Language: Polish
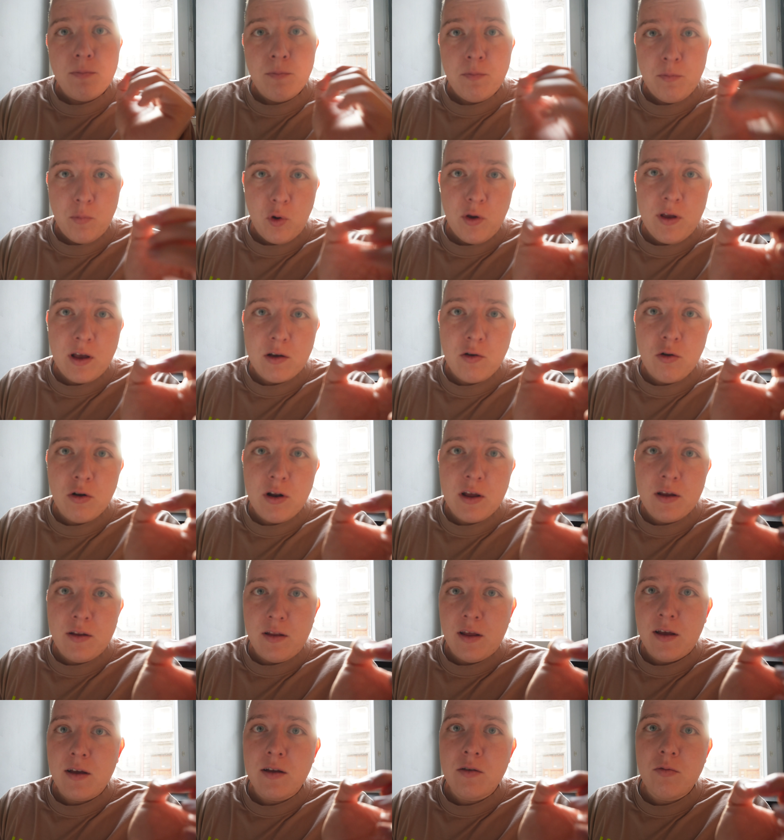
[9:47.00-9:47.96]
Moja
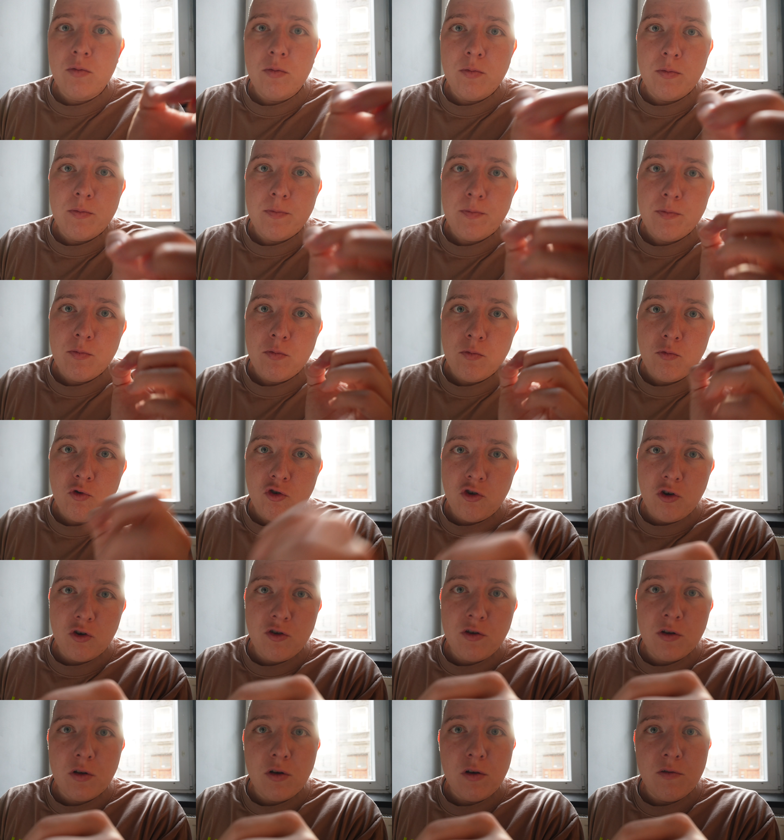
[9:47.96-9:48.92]
kolejna
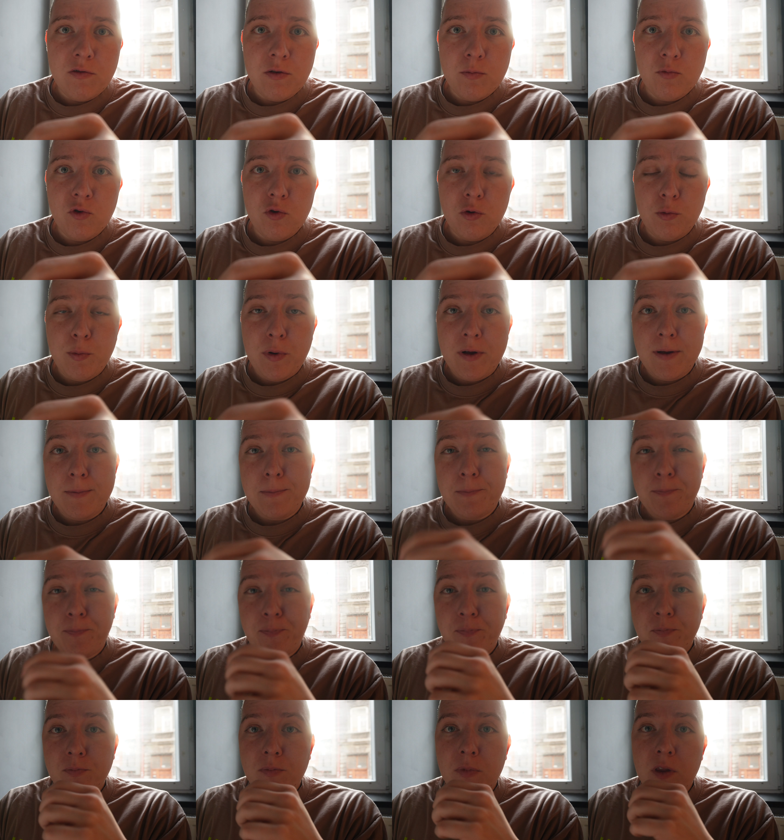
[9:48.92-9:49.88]
czosnkową zupę,
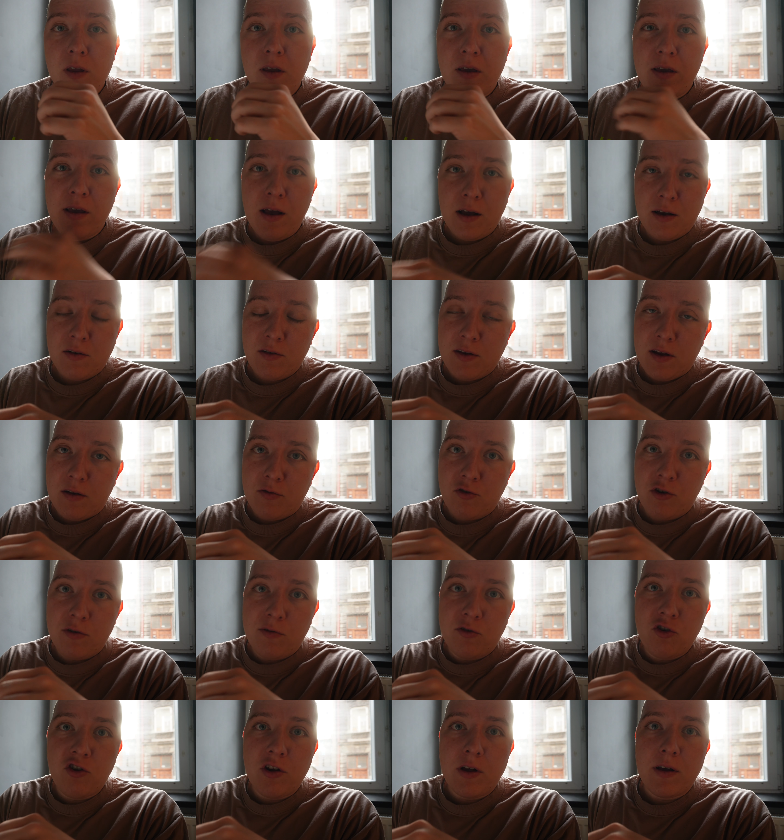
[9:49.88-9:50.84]
jak
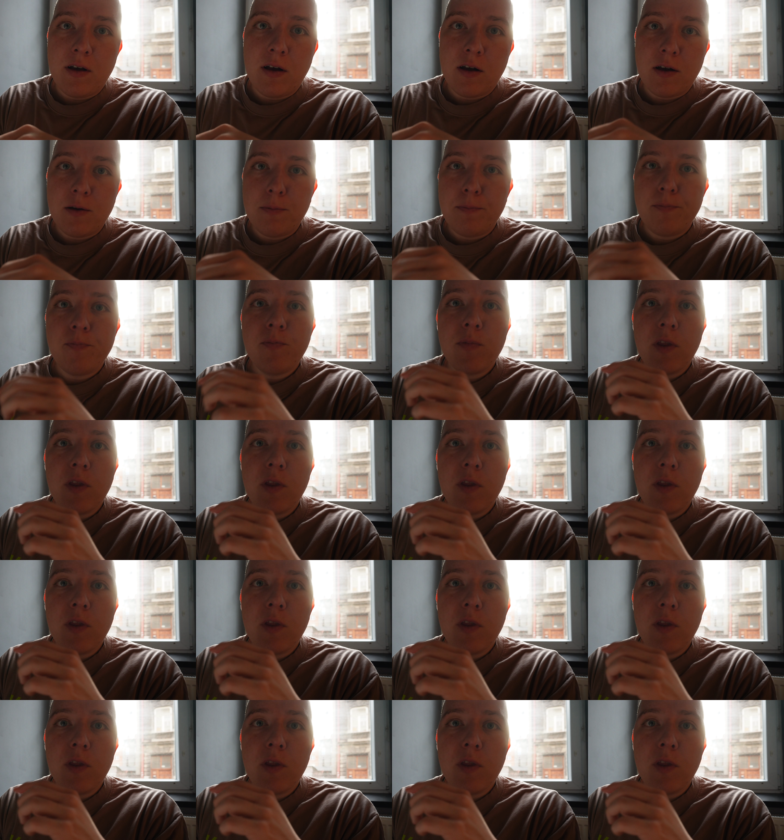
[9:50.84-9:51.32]
zawsze w Czechach.